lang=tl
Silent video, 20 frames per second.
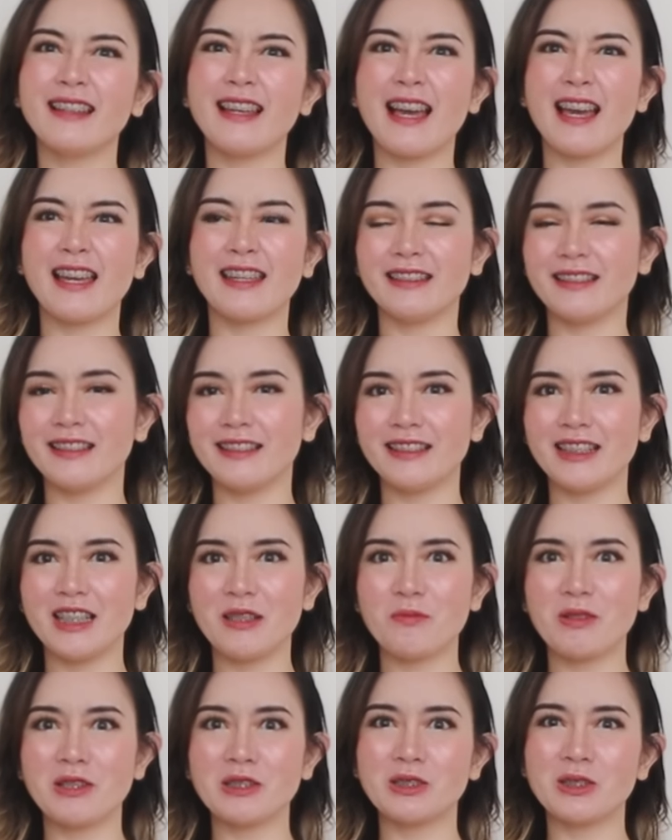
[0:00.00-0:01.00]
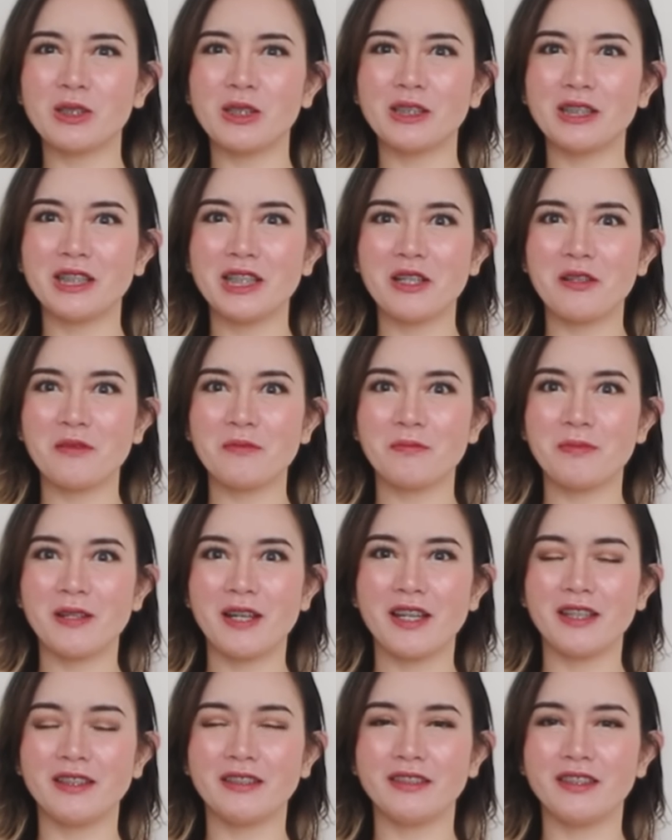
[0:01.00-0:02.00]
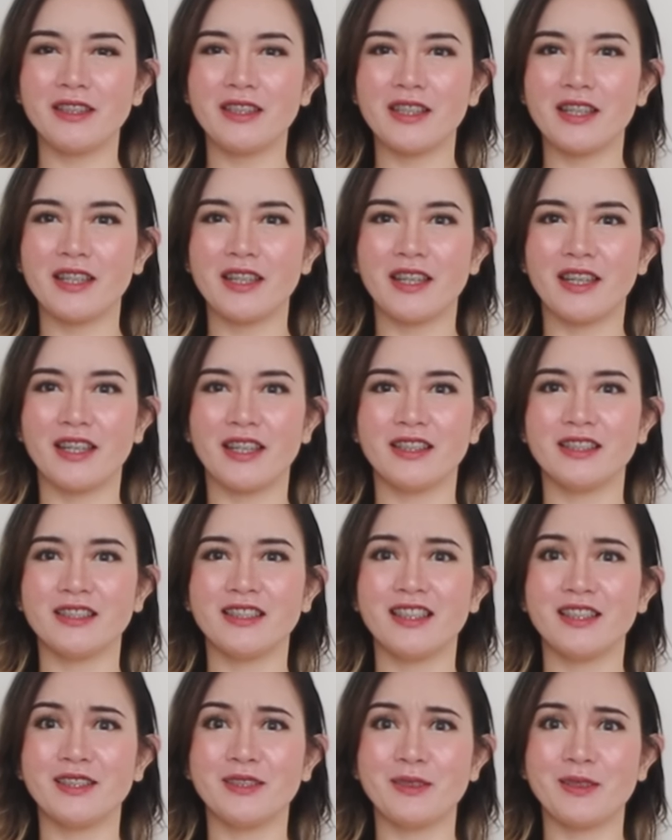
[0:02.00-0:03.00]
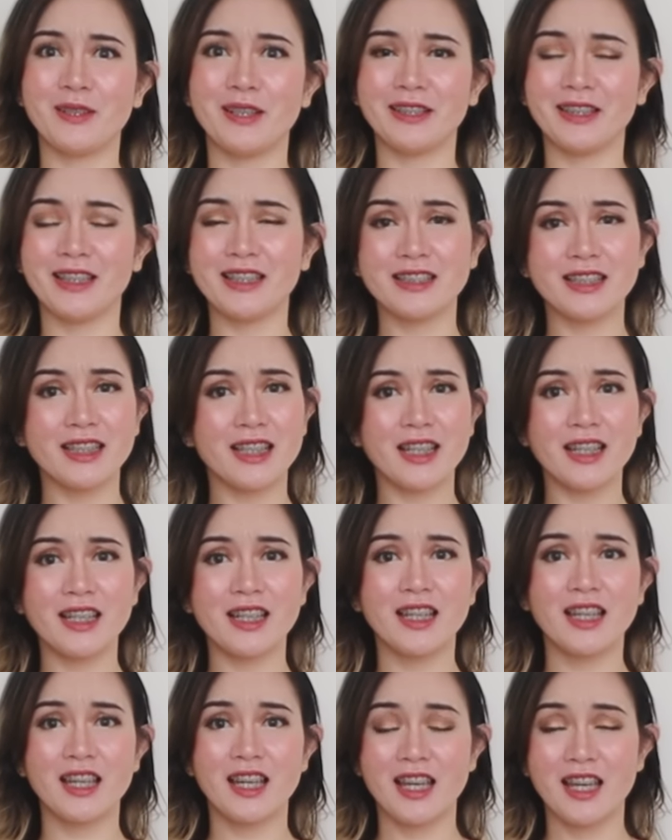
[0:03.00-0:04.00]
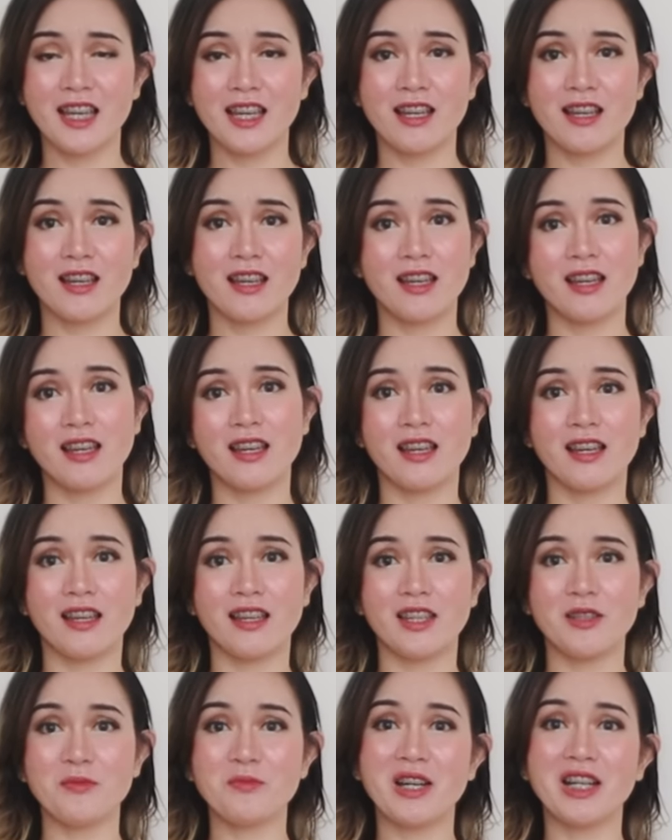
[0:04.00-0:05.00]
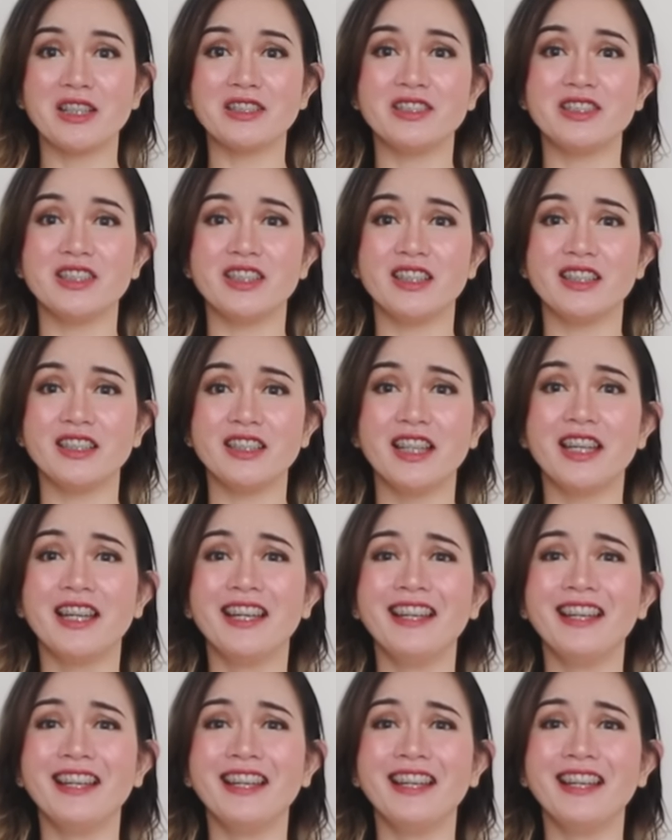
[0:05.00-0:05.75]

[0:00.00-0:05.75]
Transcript: kahit hindi magsuot ng panty eh. Ganon. Kasi, imagine,